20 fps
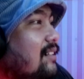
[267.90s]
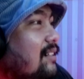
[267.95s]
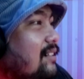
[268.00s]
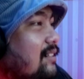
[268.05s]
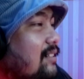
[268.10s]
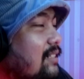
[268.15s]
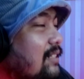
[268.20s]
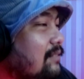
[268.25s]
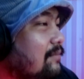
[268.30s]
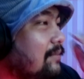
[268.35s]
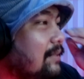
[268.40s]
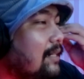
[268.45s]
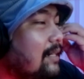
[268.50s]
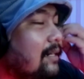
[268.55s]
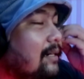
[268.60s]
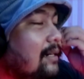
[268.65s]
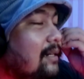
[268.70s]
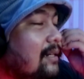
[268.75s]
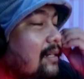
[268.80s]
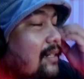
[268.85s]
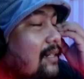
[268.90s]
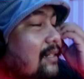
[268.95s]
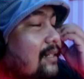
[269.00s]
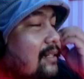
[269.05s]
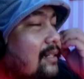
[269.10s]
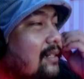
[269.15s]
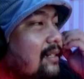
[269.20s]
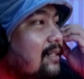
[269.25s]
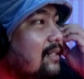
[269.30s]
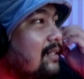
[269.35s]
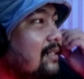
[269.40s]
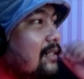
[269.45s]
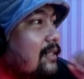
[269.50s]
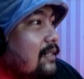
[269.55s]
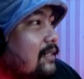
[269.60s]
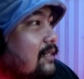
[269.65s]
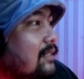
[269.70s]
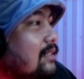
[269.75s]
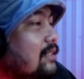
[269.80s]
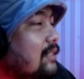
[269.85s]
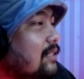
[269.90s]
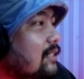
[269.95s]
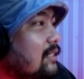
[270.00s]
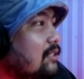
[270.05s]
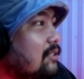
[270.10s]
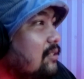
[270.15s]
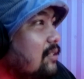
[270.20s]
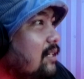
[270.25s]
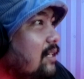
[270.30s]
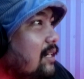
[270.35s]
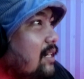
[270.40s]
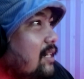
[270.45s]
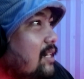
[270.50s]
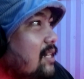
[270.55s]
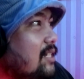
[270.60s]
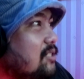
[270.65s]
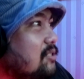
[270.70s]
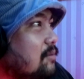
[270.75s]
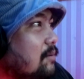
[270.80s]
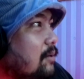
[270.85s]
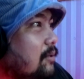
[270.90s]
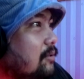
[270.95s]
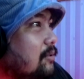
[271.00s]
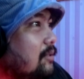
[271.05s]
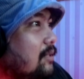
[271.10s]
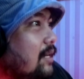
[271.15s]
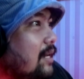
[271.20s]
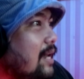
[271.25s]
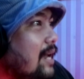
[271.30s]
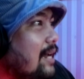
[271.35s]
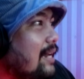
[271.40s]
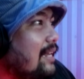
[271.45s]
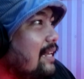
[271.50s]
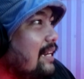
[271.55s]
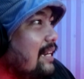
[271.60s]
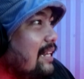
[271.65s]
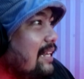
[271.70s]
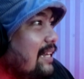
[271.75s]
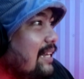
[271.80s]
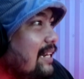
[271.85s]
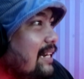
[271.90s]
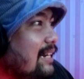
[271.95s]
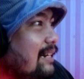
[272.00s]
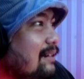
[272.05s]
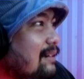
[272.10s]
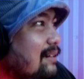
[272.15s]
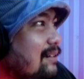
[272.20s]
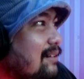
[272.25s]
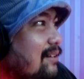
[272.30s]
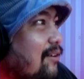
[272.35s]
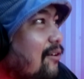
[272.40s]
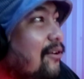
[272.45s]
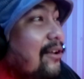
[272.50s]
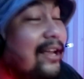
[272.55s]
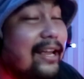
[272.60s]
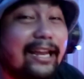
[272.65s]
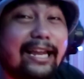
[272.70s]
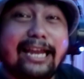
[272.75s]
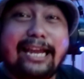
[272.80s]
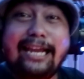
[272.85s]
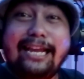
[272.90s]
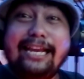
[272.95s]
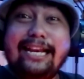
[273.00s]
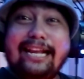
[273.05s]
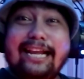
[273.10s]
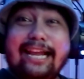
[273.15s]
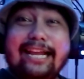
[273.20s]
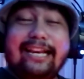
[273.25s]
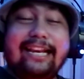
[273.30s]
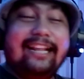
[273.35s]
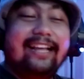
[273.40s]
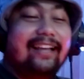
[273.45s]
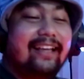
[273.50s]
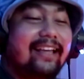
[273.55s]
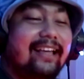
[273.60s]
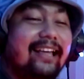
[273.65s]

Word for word: Oh iya bener uh, itu ini dia coba untuk ngeyakinin oh iya gini gini gini